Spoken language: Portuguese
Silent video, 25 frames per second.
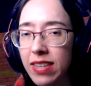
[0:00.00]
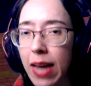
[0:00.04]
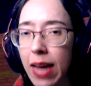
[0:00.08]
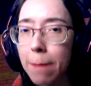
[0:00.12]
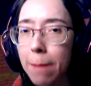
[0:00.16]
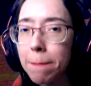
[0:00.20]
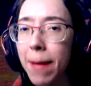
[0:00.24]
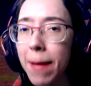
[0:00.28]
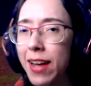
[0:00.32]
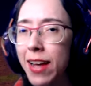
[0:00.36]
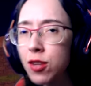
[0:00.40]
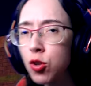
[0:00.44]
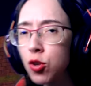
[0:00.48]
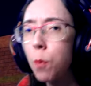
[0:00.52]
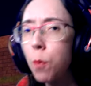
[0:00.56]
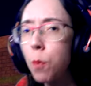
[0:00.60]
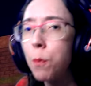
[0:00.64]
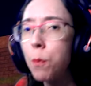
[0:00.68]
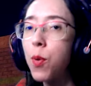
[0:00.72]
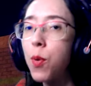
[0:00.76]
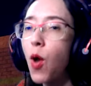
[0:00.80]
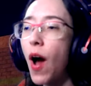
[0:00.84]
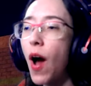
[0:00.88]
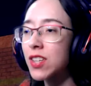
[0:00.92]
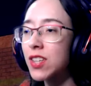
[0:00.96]
a mais um
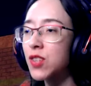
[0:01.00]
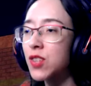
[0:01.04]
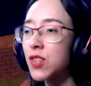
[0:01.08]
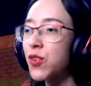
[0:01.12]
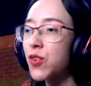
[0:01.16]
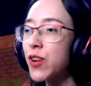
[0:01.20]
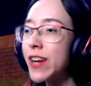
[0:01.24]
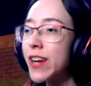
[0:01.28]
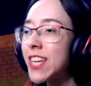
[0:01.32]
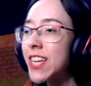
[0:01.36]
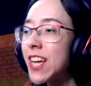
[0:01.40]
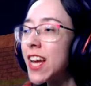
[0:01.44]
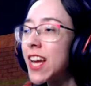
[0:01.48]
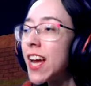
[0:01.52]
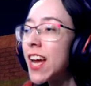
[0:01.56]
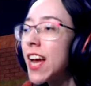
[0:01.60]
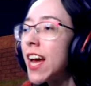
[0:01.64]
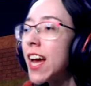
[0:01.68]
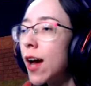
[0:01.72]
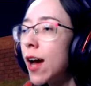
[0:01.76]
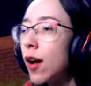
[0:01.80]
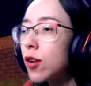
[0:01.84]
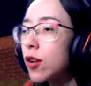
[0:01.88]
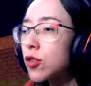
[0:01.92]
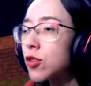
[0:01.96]
Blocks Fruit.
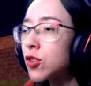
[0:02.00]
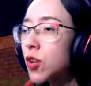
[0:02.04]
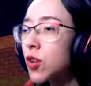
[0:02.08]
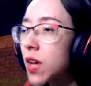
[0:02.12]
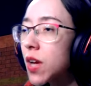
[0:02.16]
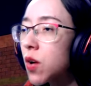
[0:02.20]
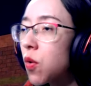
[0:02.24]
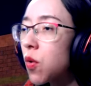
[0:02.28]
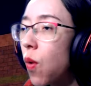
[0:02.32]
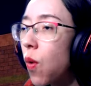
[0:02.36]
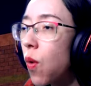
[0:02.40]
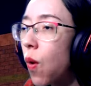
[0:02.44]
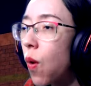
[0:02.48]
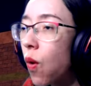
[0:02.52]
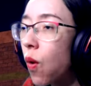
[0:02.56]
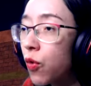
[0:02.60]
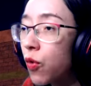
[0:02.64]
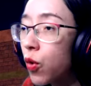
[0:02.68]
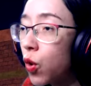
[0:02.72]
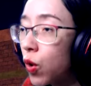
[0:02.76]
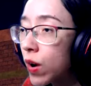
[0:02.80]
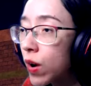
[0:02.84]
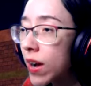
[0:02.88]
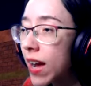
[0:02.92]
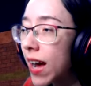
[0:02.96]
Eu estou aqui com o
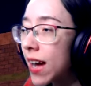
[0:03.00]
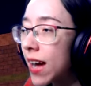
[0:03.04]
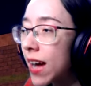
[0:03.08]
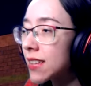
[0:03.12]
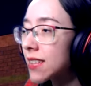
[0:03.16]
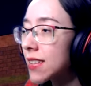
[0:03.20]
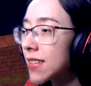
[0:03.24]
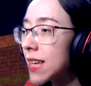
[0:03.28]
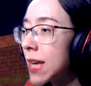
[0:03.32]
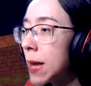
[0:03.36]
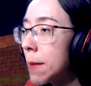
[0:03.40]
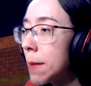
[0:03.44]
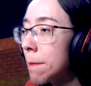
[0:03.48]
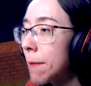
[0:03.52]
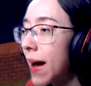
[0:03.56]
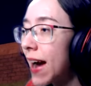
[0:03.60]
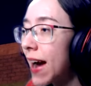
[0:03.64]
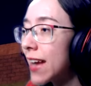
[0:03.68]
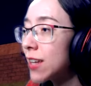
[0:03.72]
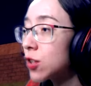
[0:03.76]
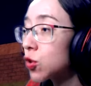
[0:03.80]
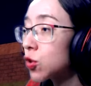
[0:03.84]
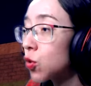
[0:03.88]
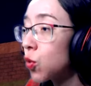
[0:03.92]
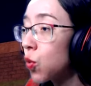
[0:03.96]
Lucas e
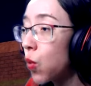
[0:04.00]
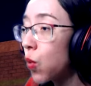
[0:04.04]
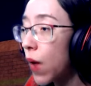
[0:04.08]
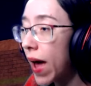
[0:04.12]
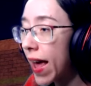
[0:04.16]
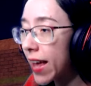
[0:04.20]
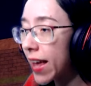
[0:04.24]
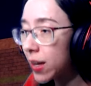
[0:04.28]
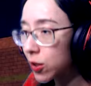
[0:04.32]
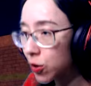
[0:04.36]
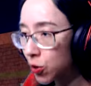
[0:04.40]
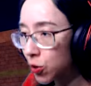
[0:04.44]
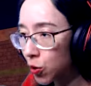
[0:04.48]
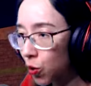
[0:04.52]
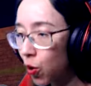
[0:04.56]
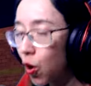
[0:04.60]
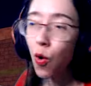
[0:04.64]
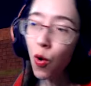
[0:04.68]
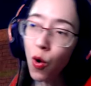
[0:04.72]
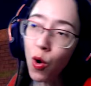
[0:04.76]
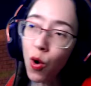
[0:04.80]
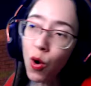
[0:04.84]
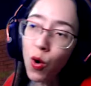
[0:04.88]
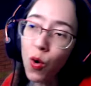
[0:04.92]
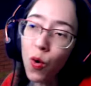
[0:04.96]
mais o Enzo.
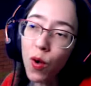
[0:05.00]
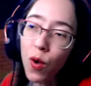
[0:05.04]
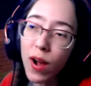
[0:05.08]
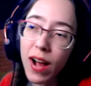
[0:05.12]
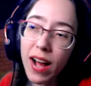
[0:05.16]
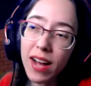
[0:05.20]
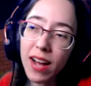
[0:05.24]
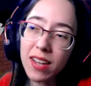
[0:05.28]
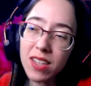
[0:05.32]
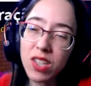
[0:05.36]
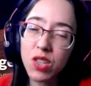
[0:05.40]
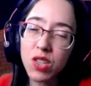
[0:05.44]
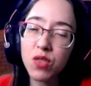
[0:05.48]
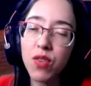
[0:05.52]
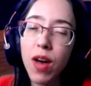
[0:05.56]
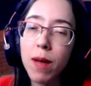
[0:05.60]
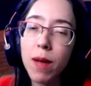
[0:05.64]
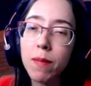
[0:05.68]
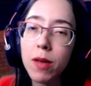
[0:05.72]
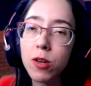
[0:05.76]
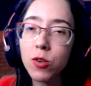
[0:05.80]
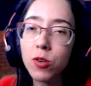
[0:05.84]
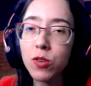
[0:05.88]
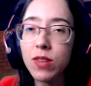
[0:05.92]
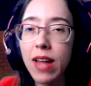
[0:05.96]
O Lucas vai
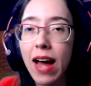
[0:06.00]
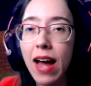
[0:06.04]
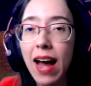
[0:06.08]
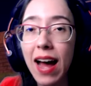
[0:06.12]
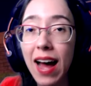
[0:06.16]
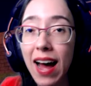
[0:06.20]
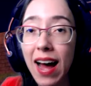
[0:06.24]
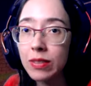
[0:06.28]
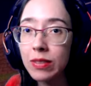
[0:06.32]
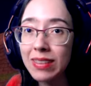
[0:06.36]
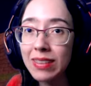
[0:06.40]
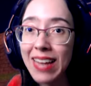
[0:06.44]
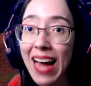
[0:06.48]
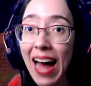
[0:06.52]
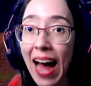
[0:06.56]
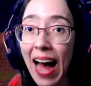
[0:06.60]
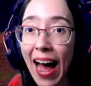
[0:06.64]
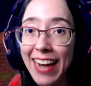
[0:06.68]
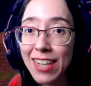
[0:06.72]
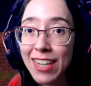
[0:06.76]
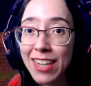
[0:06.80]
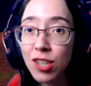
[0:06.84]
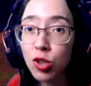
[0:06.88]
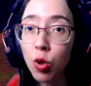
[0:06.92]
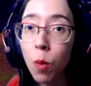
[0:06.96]
me ajudar na
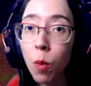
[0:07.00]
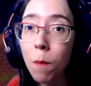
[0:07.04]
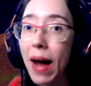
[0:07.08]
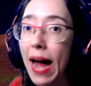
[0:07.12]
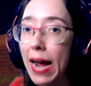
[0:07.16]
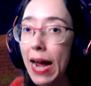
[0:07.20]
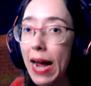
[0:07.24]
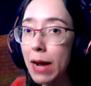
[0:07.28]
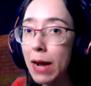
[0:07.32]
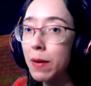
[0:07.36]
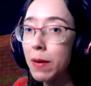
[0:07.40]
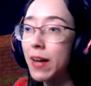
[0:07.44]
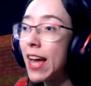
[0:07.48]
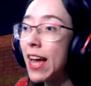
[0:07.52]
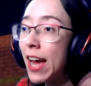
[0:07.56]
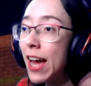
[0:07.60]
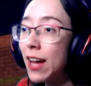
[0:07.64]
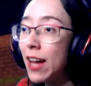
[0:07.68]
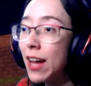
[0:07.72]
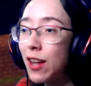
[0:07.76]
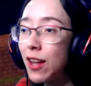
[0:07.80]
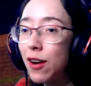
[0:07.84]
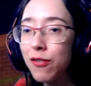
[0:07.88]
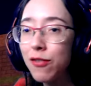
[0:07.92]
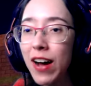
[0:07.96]
raiz do magma.
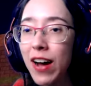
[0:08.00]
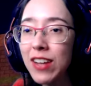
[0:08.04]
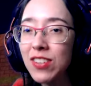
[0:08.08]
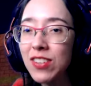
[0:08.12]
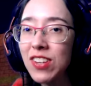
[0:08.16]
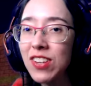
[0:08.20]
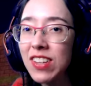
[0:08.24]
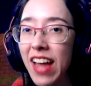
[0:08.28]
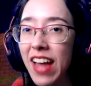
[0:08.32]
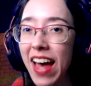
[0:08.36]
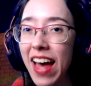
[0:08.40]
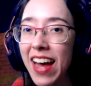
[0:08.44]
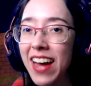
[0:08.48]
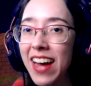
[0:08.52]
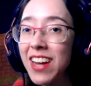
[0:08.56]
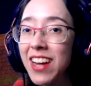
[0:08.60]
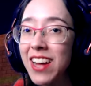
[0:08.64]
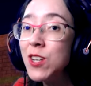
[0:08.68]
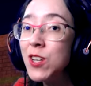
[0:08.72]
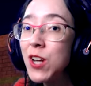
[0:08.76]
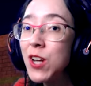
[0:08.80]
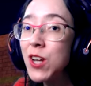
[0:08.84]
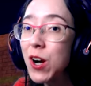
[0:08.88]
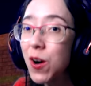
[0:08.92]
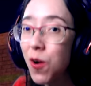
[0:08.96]
Eu não faço ideia
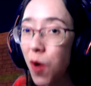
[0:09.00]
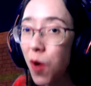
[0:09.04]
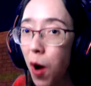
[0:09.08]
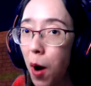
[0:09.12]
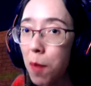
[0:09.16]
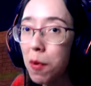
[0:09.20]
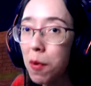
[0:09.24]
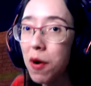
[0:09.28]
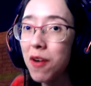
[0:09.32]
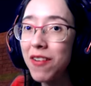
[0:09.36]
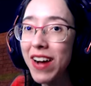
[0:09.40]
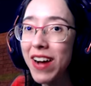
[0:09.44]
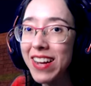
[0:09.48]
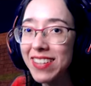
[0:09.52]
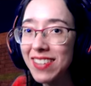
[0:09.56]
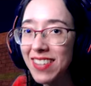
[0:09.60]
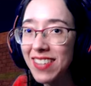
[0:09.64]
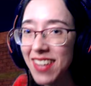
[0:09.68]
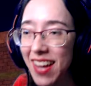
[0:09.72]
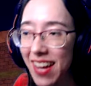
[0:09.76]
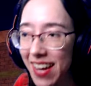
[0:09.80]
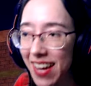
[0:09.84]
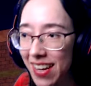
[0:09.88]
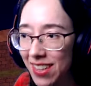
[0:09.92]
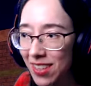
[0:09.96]
de como vai
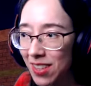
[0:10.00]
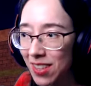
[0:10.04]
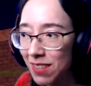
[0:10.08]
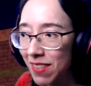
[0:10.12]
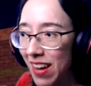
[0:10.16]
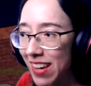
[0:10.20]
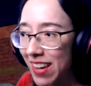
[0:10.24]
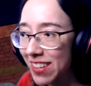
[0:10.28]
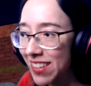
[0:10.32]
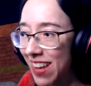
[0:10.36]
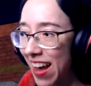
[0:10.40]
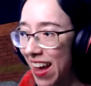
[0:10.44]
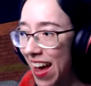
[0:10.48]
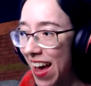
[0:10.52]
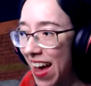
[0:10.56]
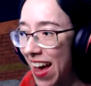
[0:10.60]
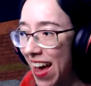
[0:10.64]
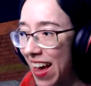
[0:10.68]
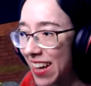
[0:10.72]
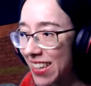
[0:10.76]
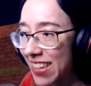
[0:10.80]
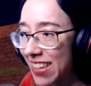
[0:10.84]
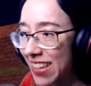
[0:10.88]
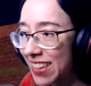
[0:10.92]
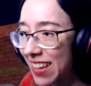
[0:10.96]
ser isso, minha
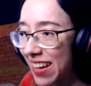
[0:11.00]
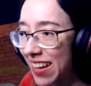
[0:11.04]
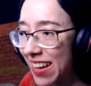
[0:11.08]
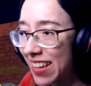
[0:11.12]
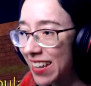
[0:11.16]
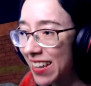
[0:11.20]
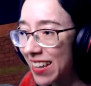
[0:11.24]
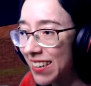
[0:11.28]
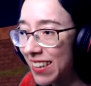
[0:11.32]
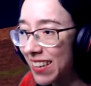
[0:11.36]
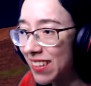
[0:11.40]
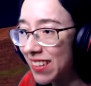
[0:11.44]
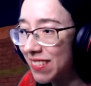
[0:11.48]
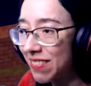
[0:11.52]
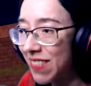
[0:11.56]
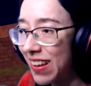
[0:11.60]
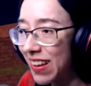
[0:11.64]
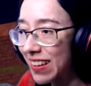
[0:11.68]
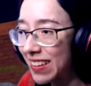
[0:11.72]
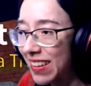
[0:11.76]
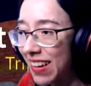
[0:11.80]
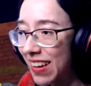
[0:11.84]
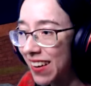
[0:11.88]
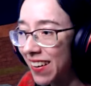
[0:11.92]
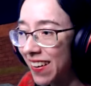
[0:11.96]
gente! Ele tá aqui tentando me
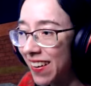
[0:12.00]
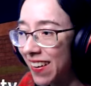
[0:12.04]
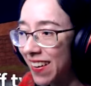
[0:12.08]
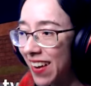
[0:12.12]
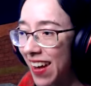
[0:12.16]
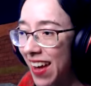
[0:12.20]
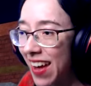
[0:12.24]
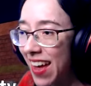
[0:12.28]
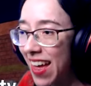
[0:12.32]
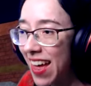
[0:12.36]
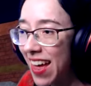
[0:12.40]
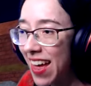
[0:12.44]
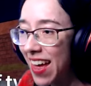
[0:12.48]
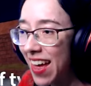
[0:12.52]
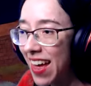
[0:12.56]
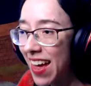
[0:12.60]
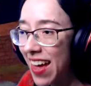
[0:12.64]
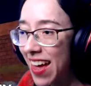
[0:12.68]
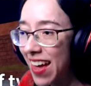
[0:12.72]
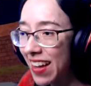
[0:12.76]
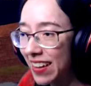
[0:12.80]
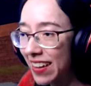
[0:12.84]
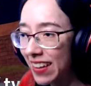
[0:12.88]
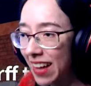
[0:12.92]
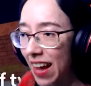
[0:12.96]
bater, ó.
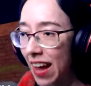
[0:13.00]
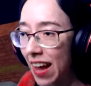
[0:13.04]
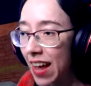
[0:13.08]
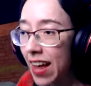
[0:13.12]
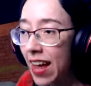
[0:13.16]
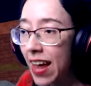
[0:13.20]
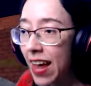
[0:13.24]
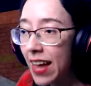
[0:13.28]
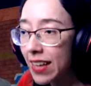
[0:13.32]
Eita!